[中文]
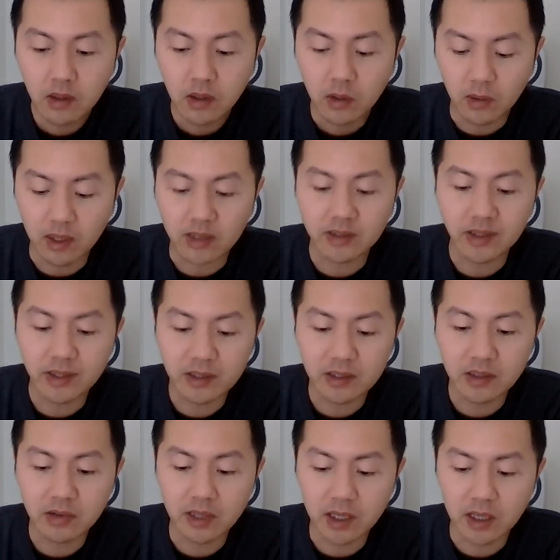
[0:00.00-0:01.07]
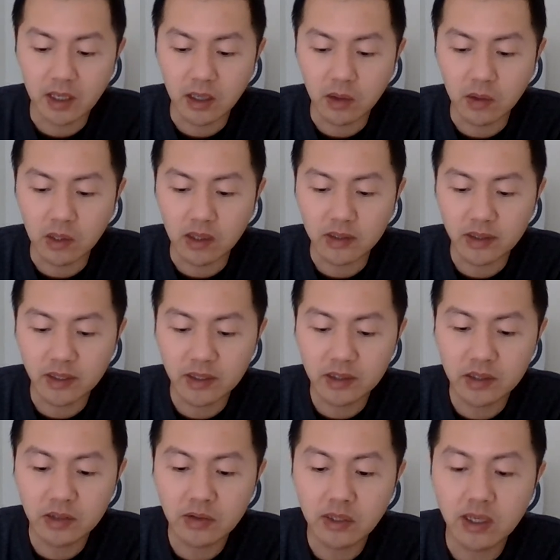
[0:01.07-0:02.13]
广田集团啊，广田
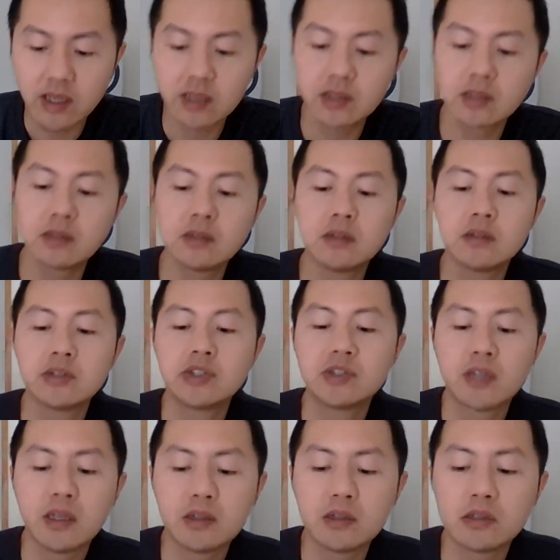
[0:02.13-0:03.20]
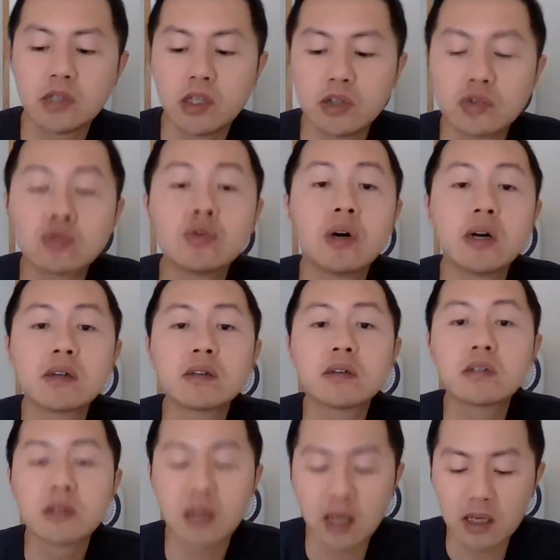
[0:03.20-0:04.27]
集团是深圳装
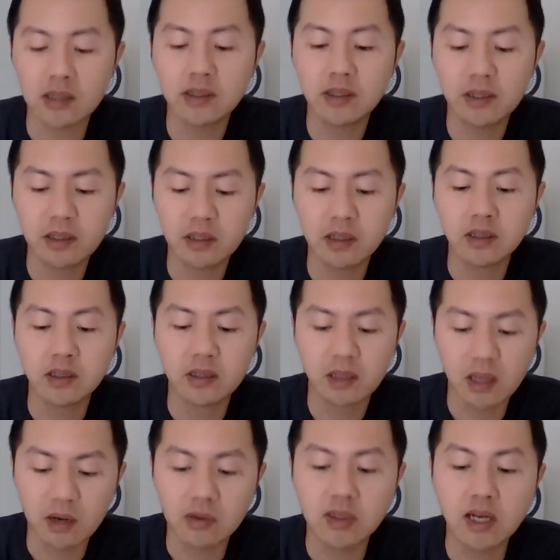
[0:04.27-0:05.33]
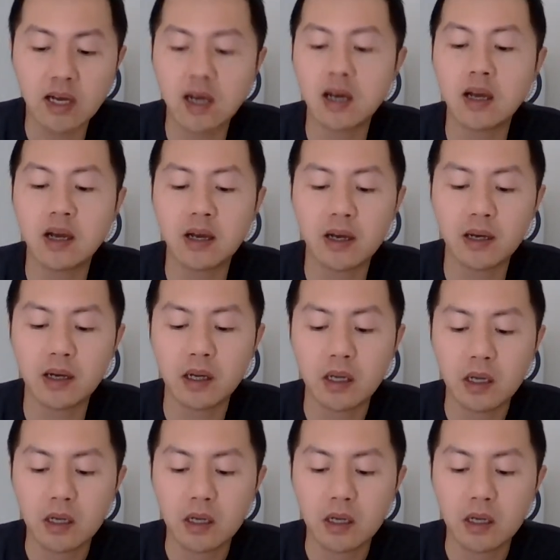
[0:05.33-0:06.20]
饰行业的老大啊，